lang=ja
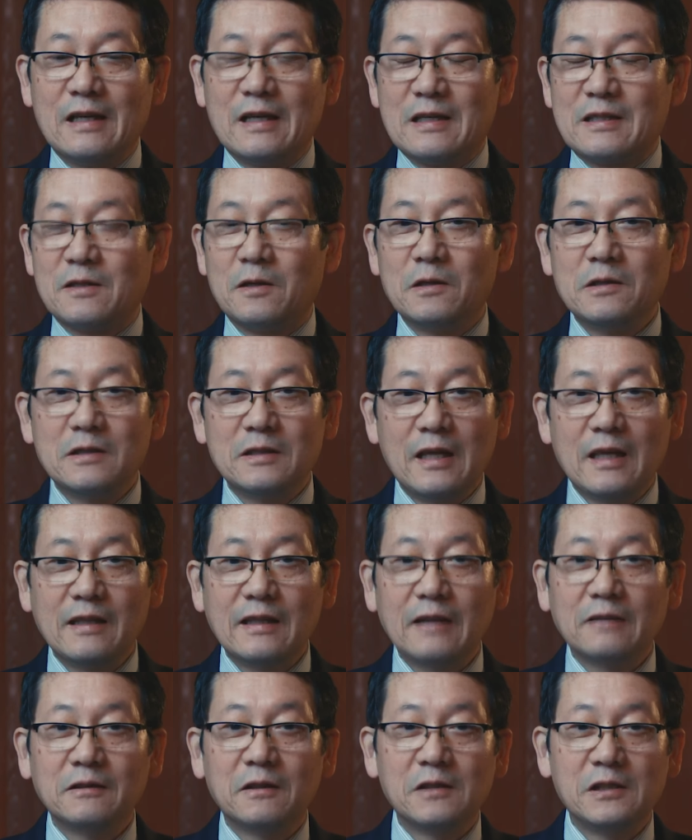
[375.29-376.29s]
そういう選
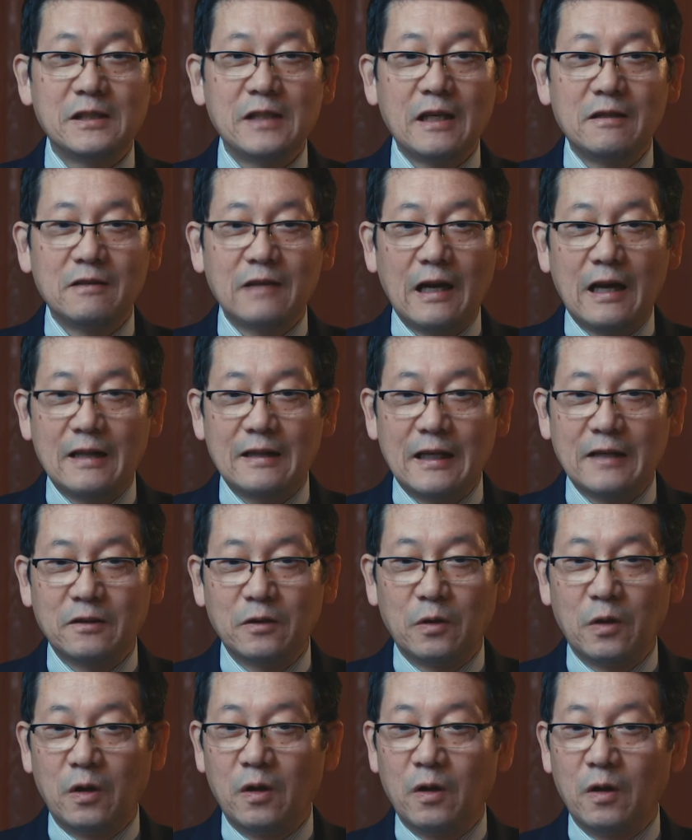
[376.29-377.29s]
択をしているからだ
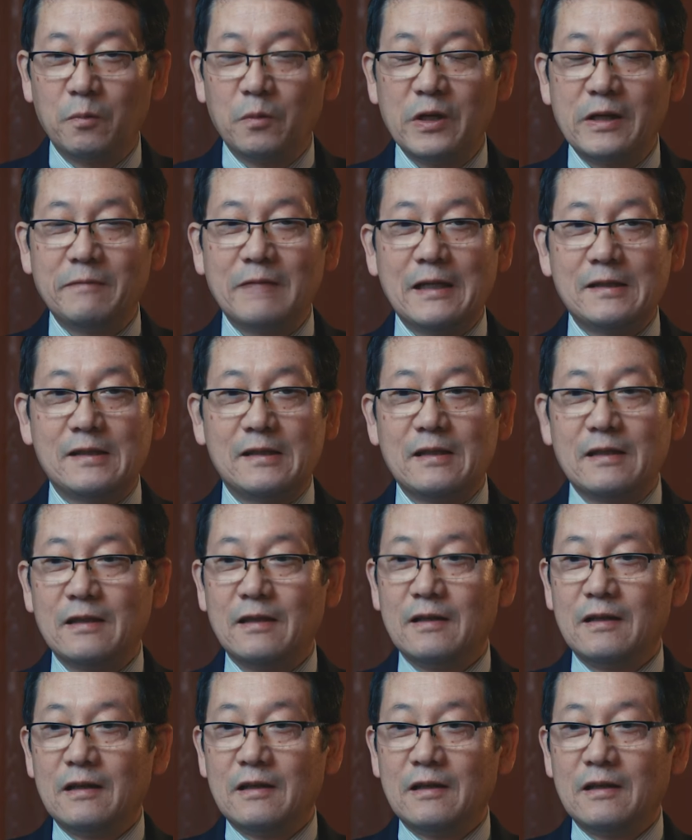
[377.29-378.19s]
と思います。